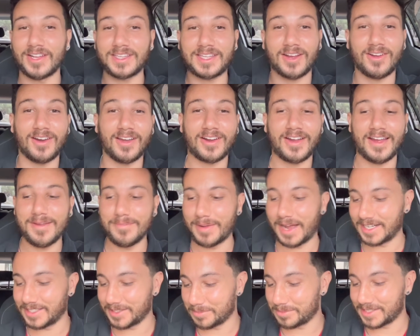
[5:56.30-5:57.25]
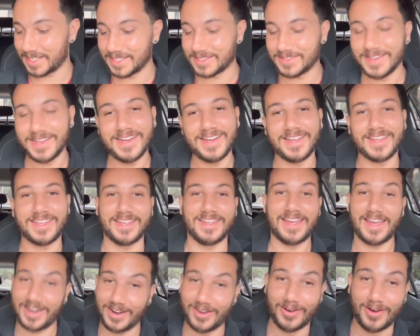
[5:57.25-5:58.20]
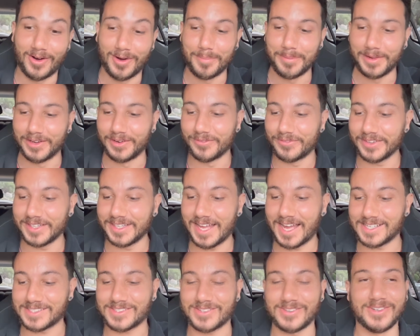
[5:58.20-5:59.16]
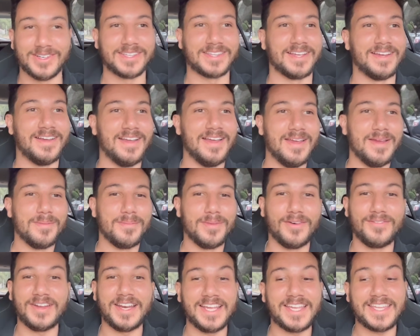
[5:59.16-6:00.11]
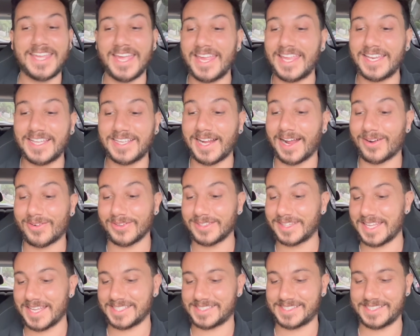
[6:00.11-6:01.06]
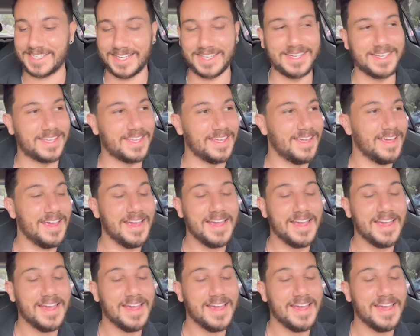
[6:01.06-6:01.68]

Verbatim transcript: até colocar a imagem para vocês verem aqui. Era homem no fim das contas. Eu falei, o que, que tá acontecendo aqui?